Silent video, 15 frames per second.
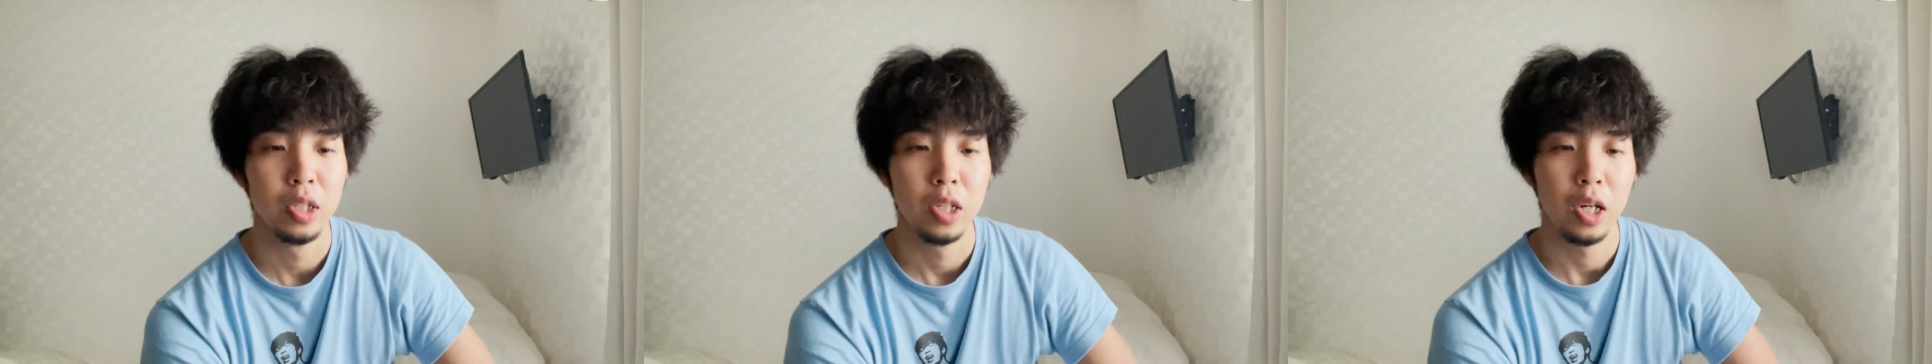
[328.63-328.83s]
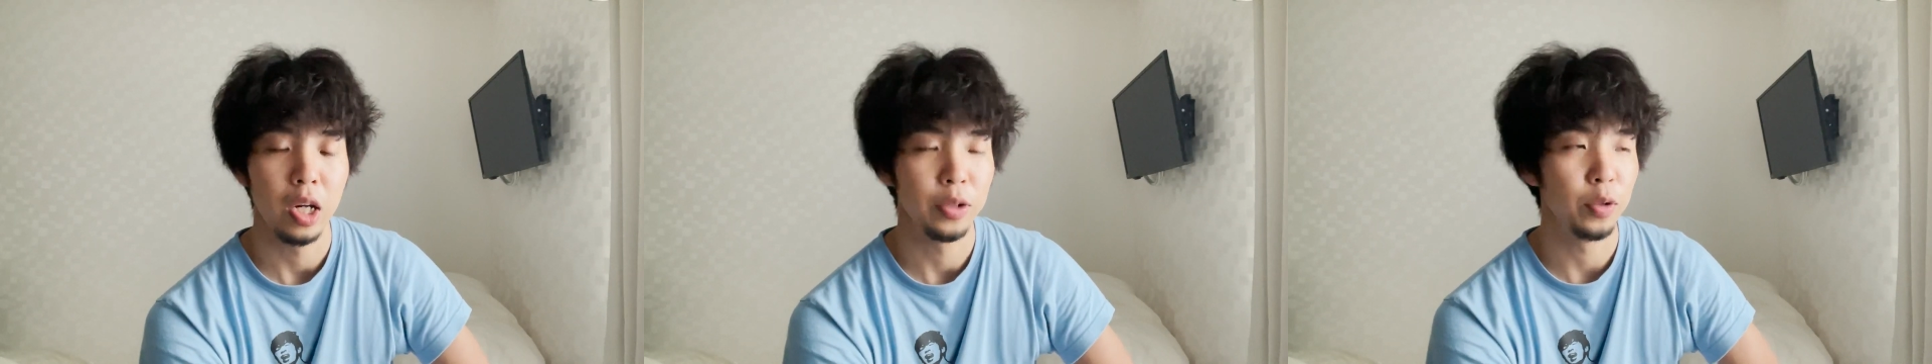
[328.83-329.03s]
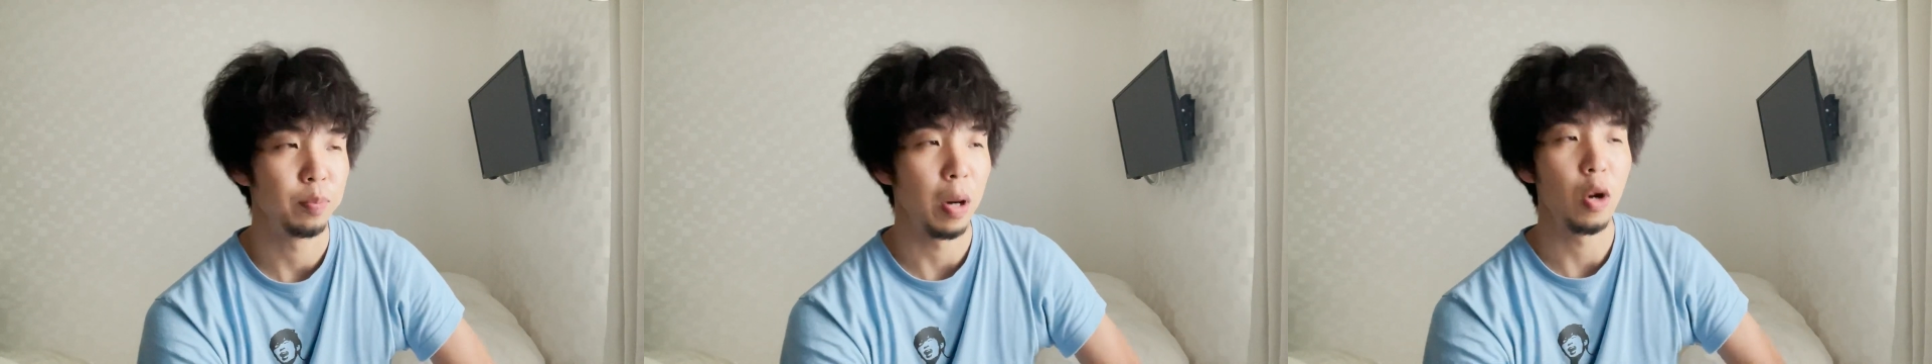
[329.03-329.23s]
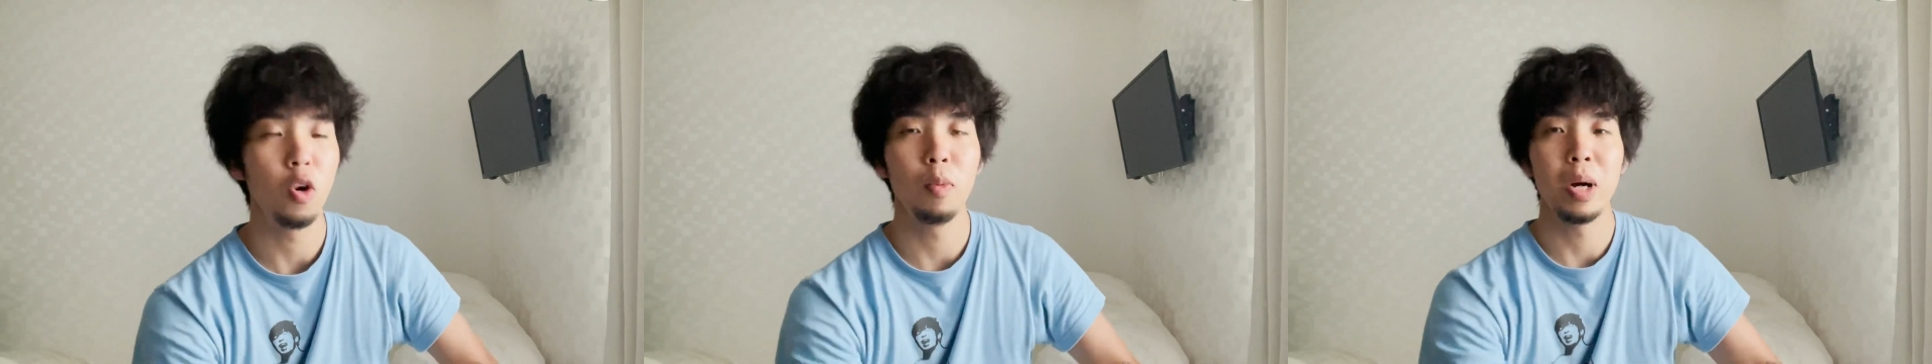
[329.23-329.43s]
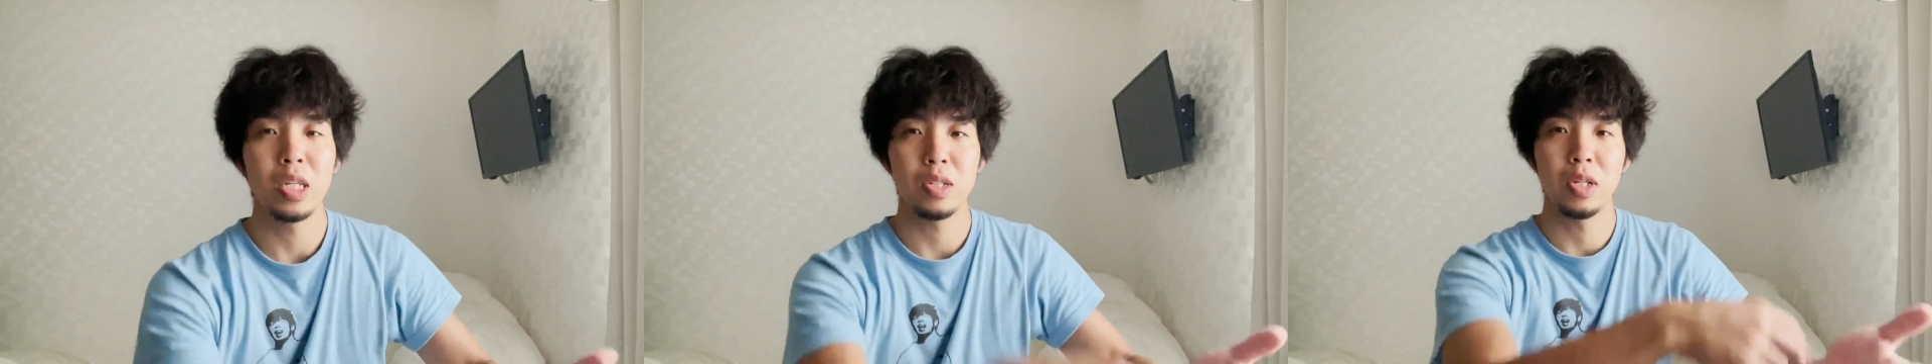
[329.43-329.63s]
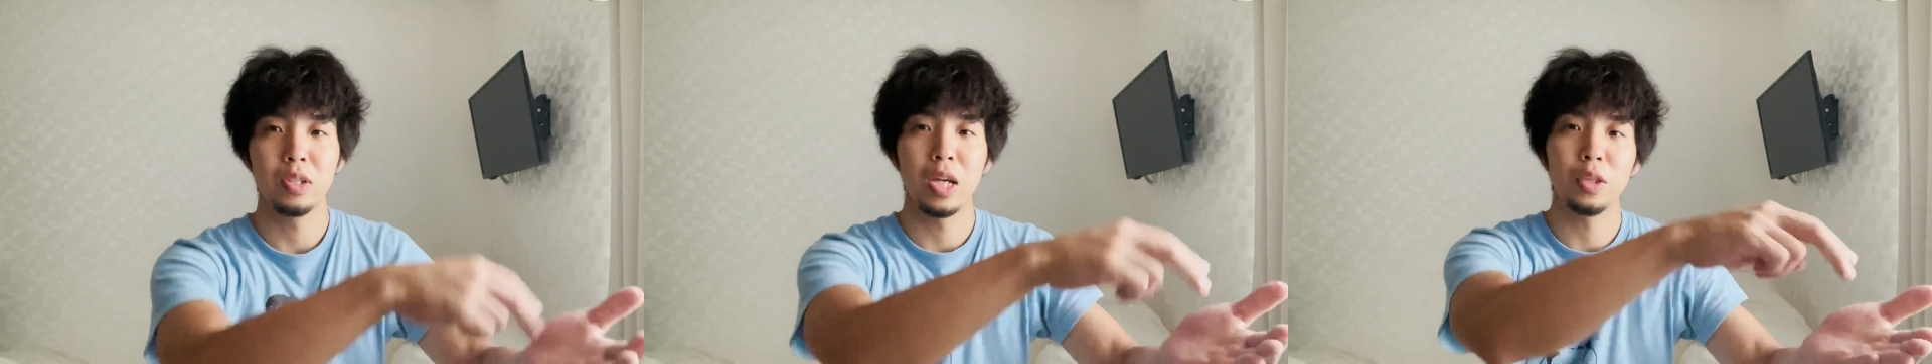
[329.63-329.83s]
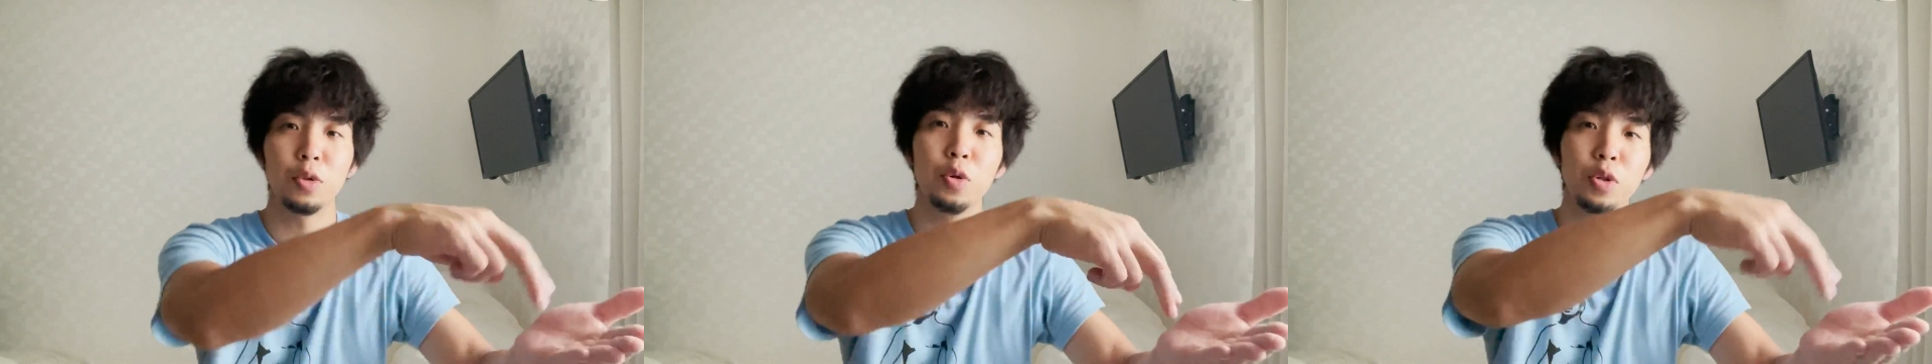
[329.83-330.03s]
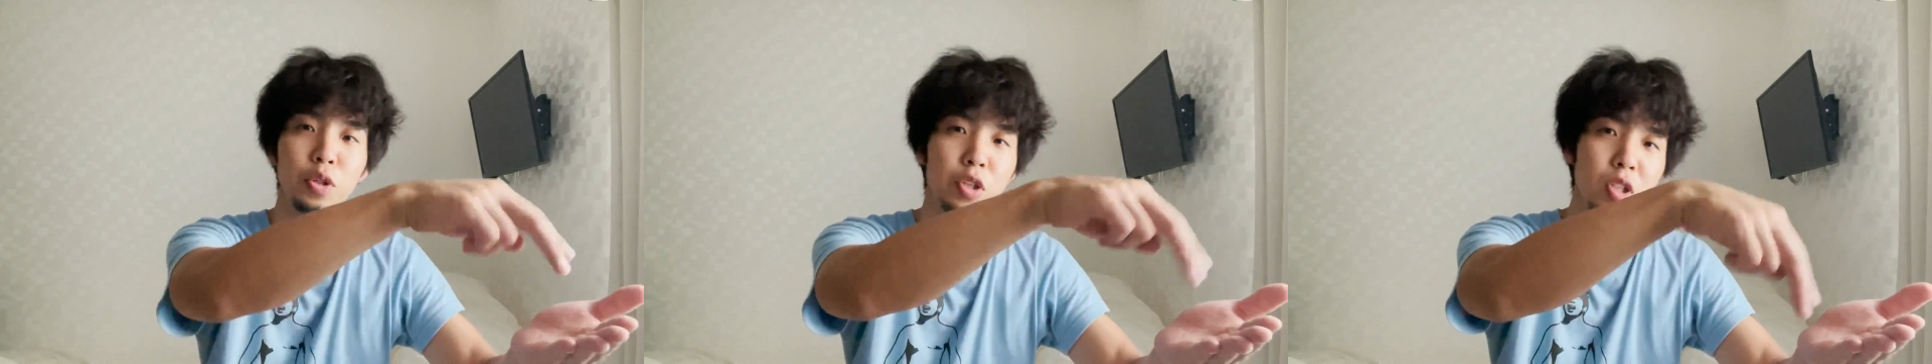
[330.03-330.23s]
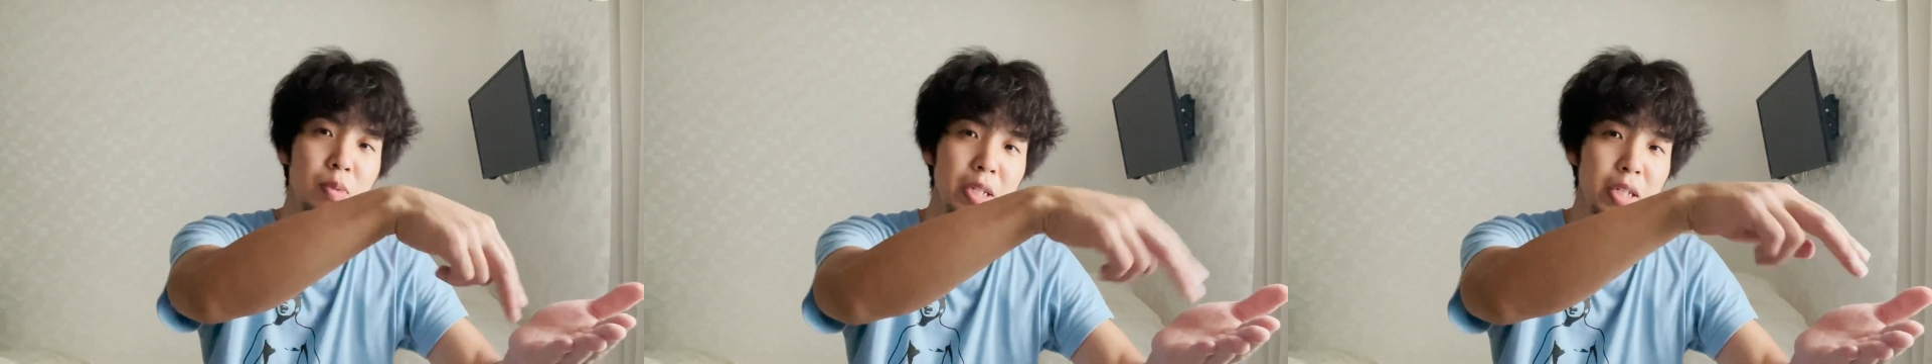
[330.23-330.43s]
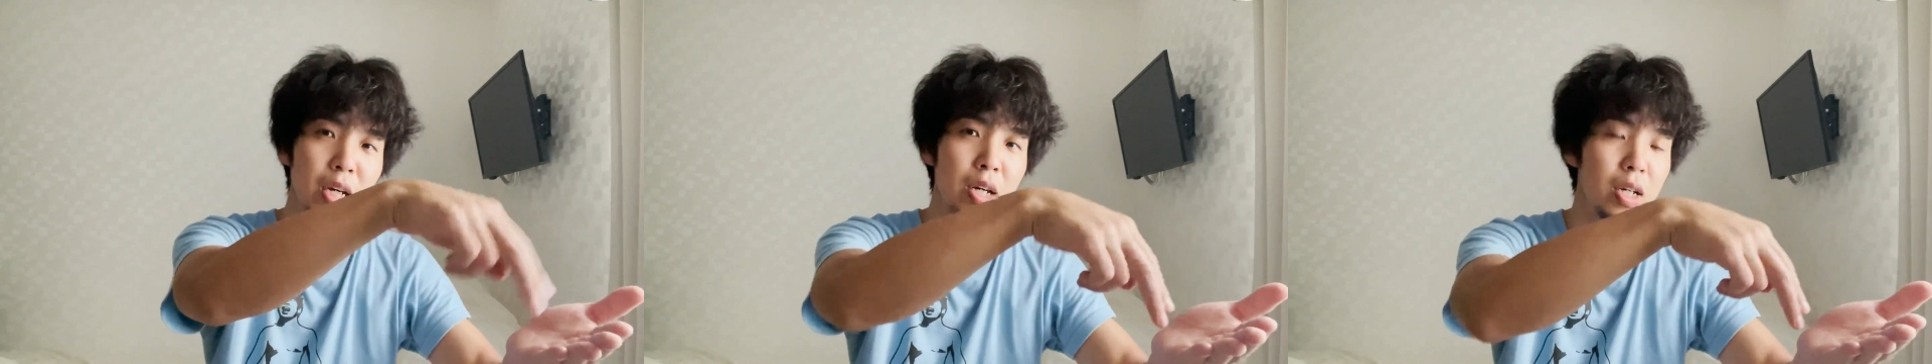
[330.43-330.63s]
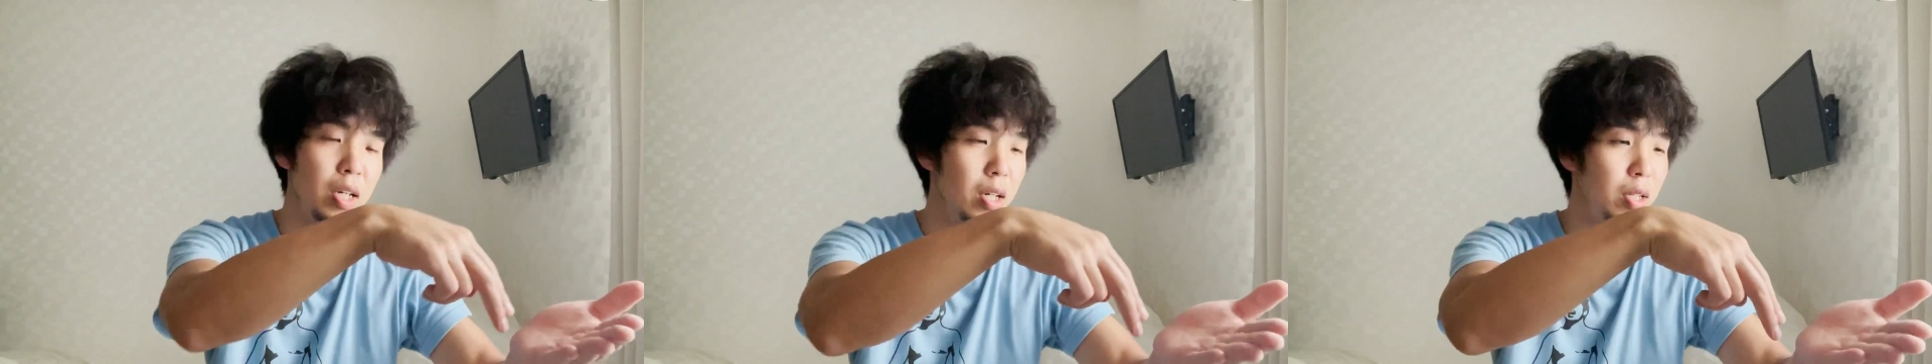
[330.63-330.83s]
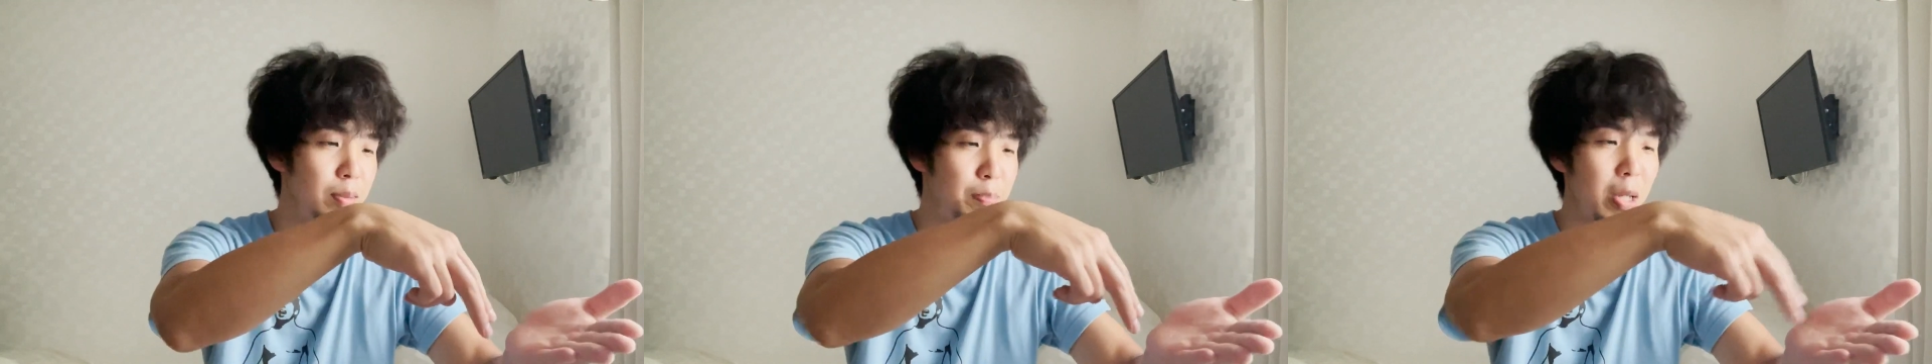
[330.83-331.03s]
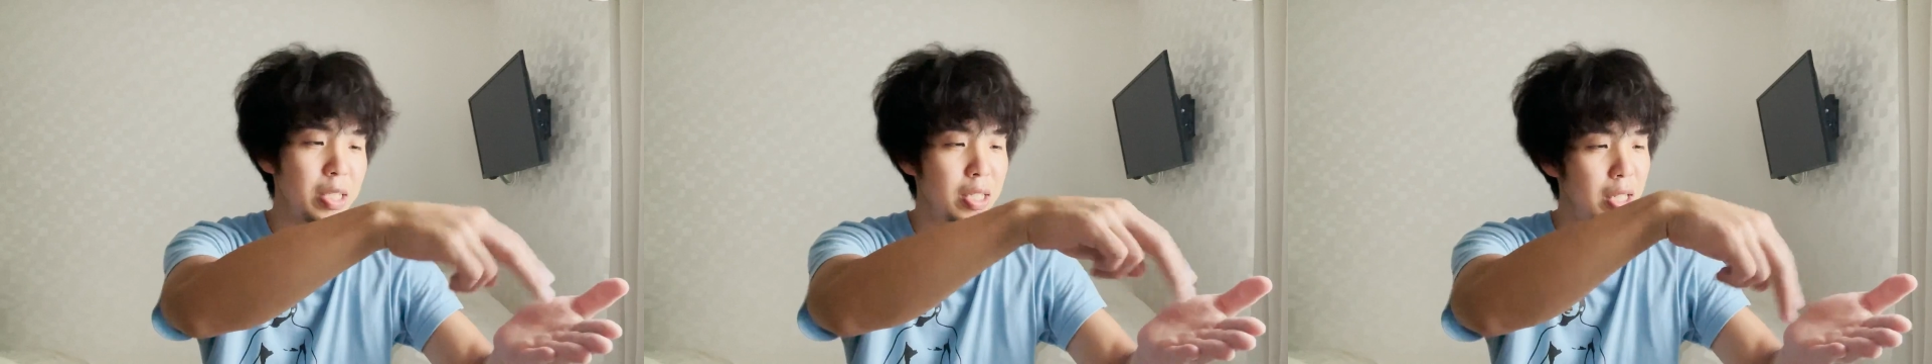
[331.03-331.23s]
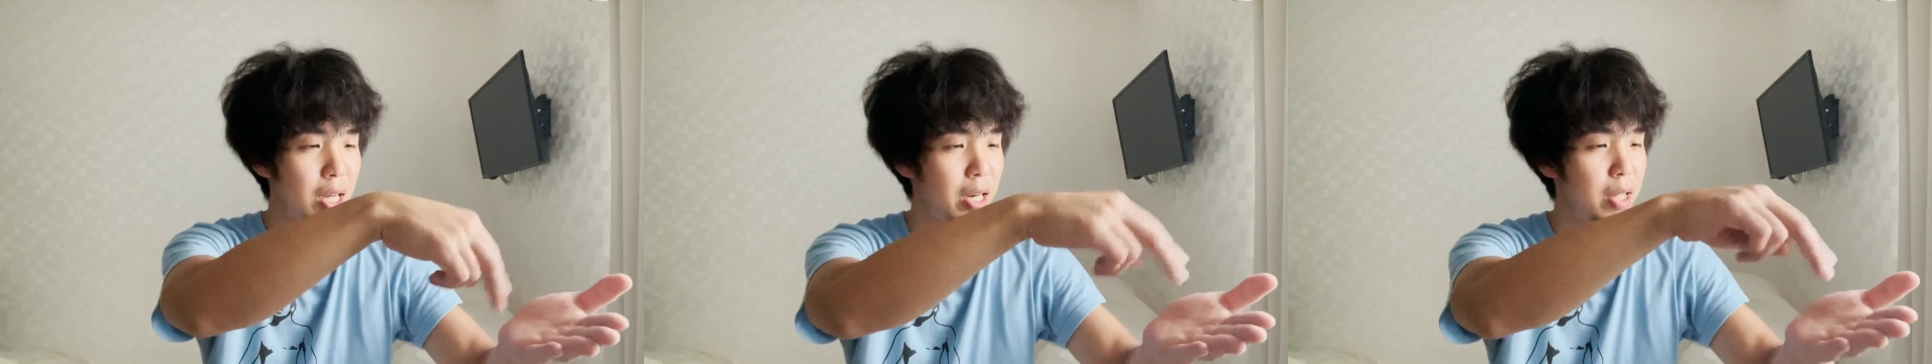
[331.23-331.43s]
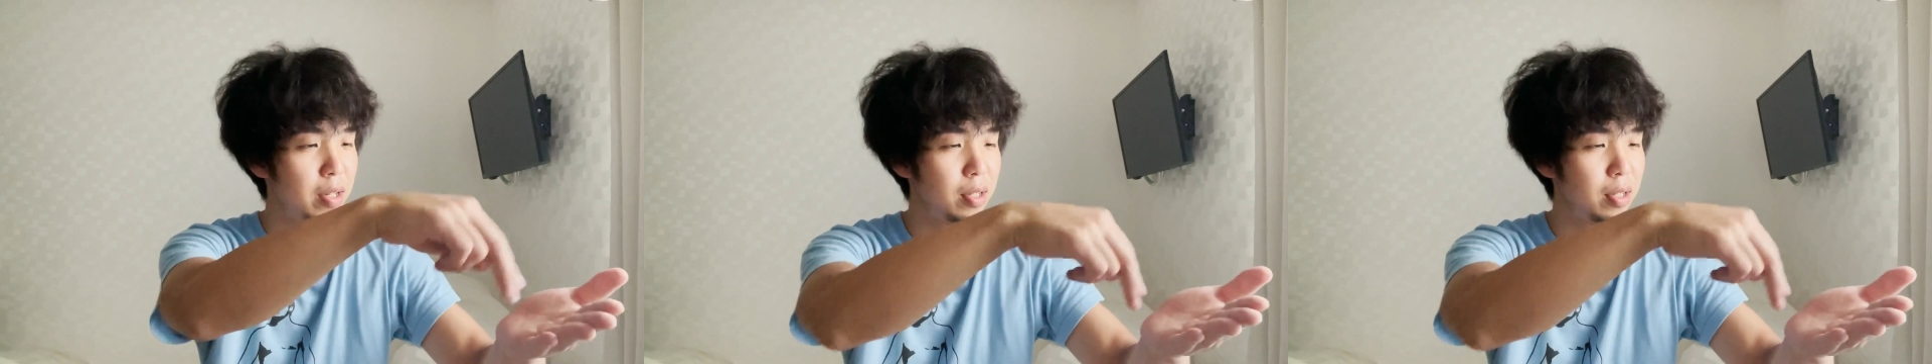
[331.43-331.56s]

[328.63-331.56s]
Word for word: あの、パフォーマンスは納豆ぐるぐる巻きかうん、パスタかあれ。